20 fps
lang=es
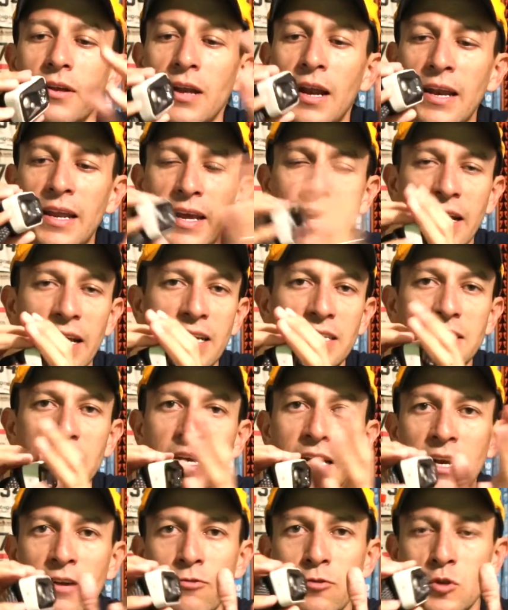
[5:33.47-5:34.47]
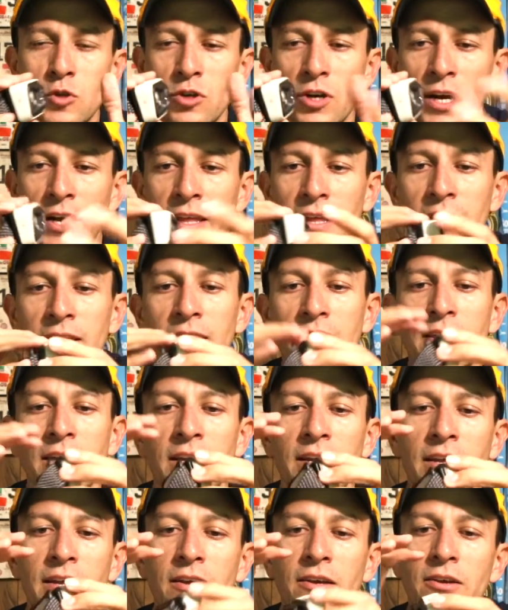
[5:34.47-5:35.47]
La ligereza, la funcionalidad que
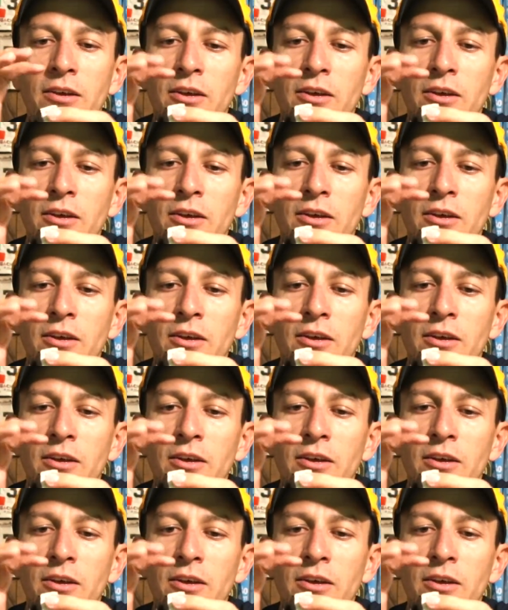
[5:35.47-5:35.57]
tiene.